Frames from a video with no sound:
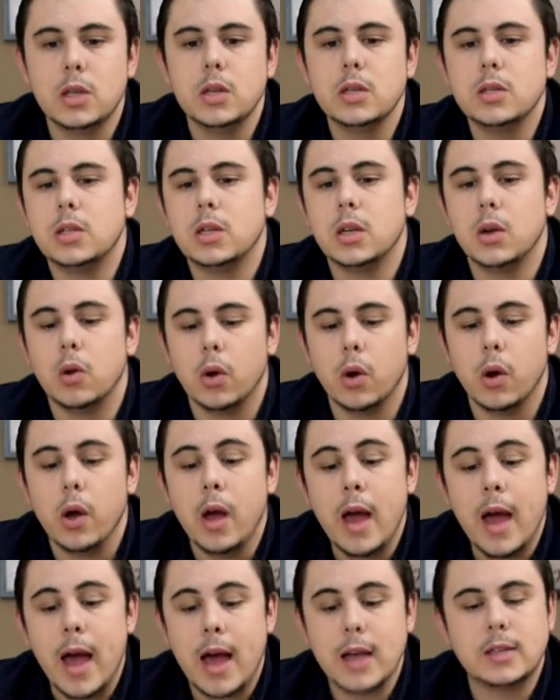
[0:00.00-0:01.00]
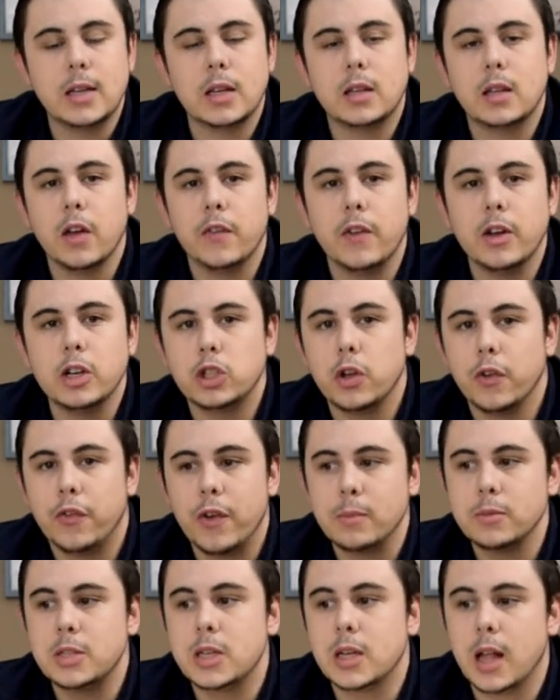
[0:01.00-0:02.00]
aussi, style euh, Insect TV. Je
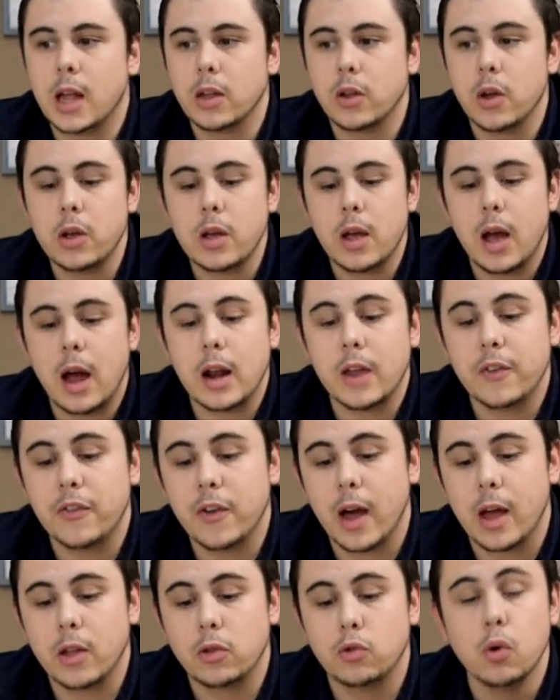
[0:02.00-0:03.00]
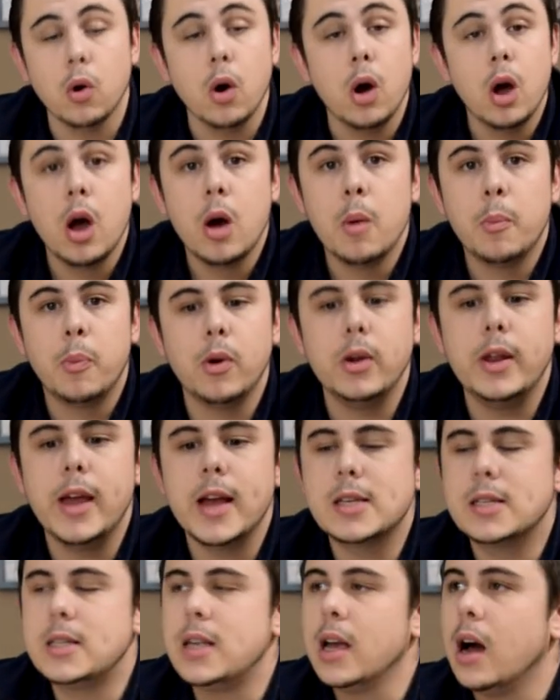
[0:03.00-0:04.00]
te fais un petit clin d'œil. Allez faire un tour.
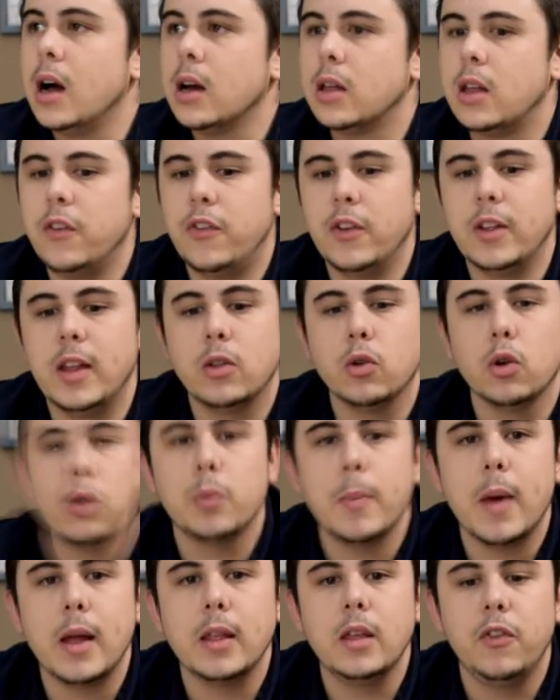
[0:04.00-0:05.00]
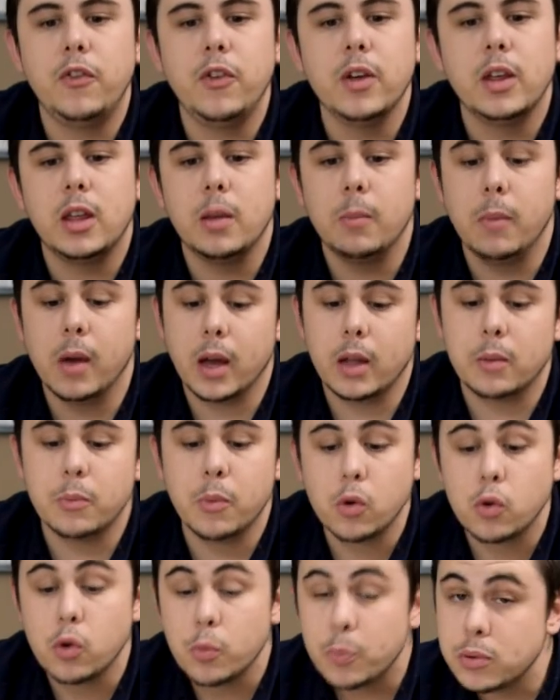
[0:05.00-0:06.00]
Polyextera qui fait des trucs magnifiques qui
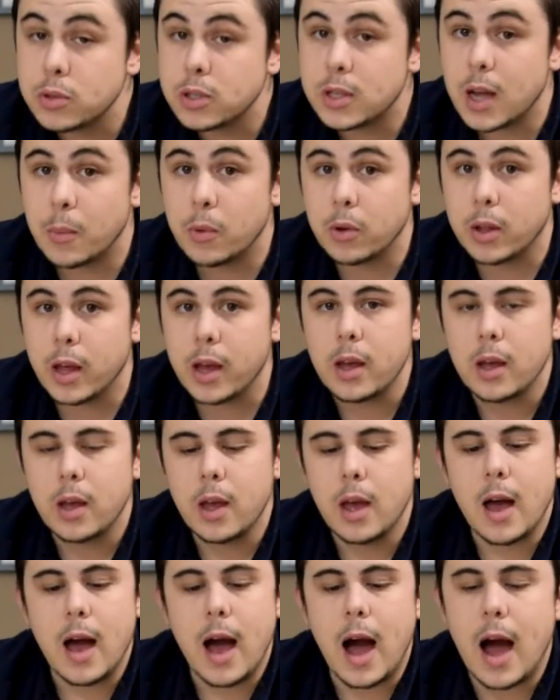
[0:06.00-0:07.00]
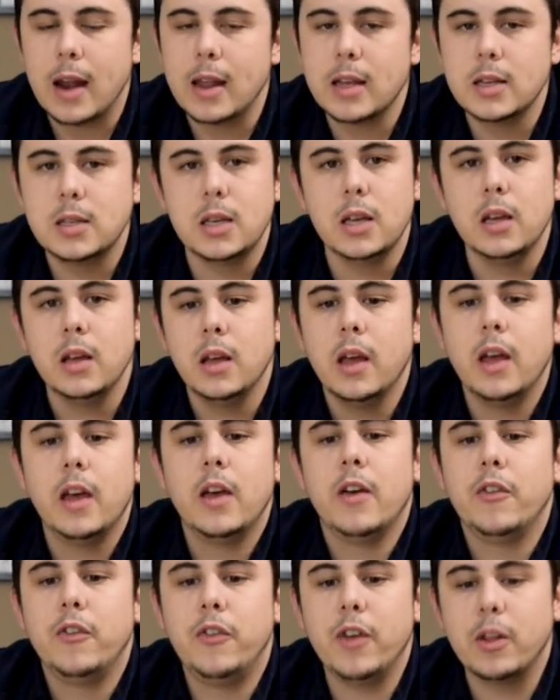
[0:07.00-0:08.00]
méritent beaucoup plus d'abonnés. Allez-y.
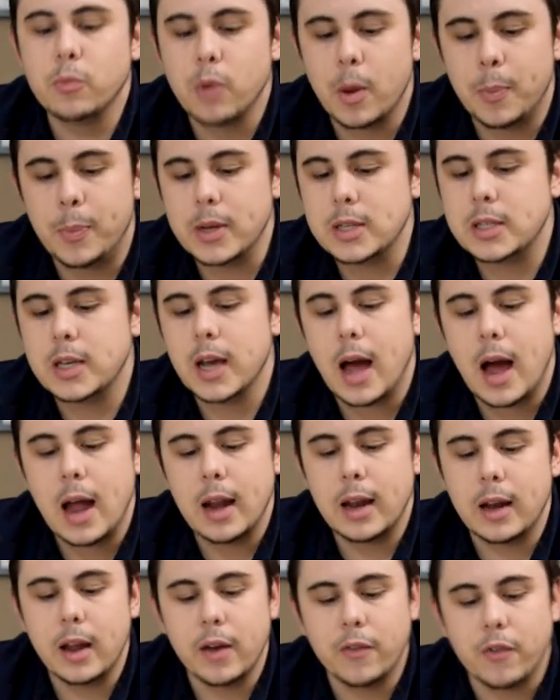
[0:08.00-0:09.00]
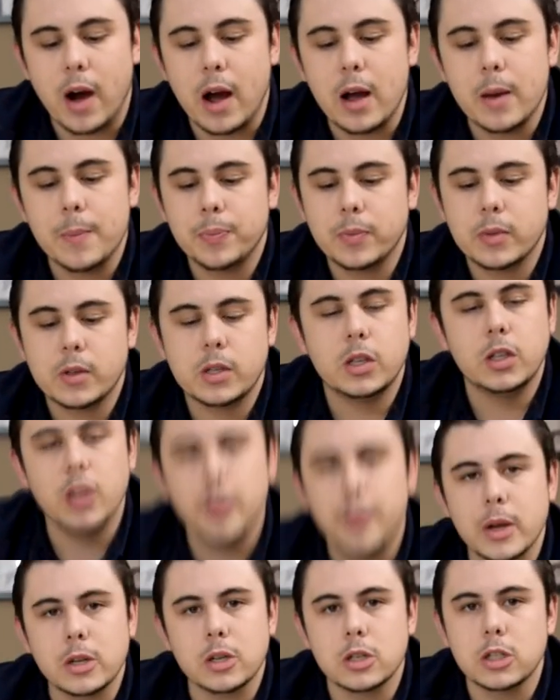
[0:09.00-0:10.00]
Faites-moi plaisir. Allez les voir.
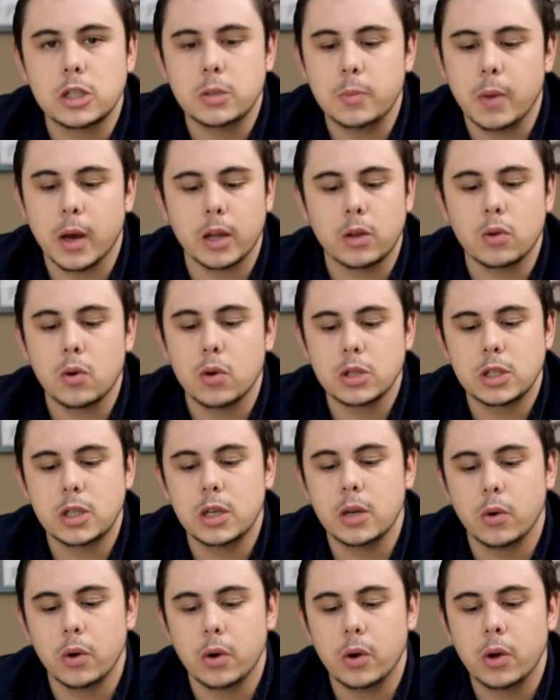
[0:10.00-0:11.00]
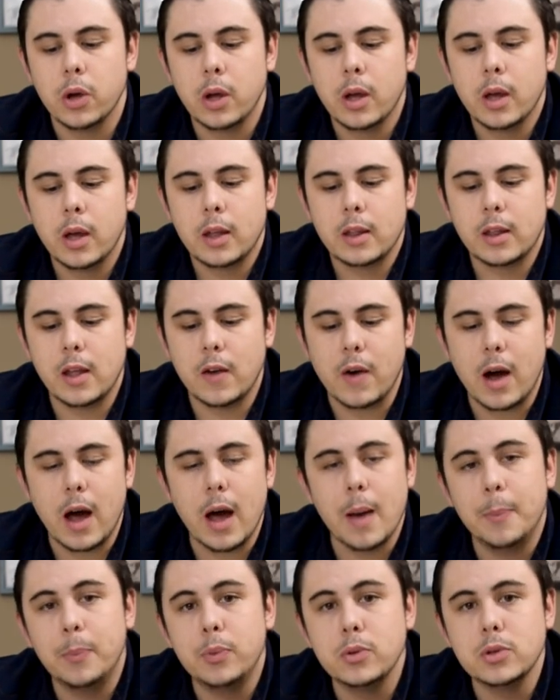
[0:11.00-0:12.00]
C'est des personnes qui méritent aussi euh,
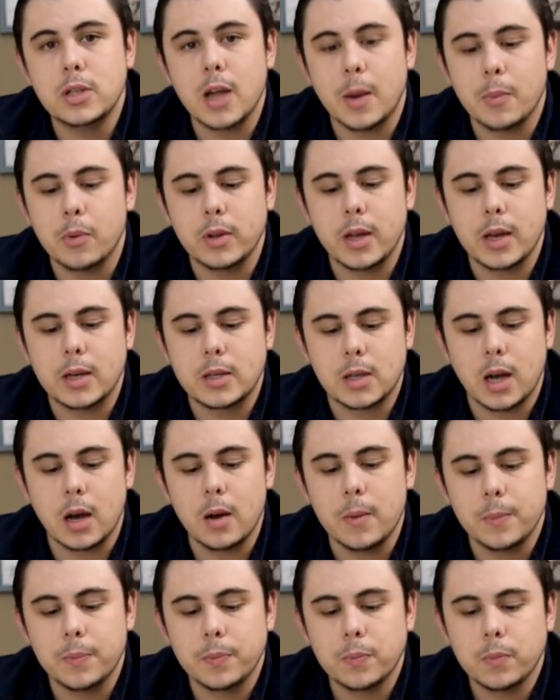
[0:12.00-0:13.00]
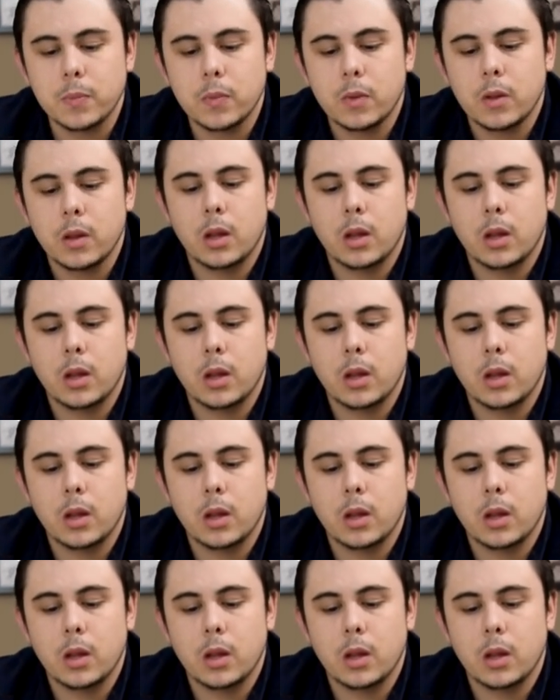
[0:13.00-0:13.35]
d'avoir un plus d'abonnés que ça.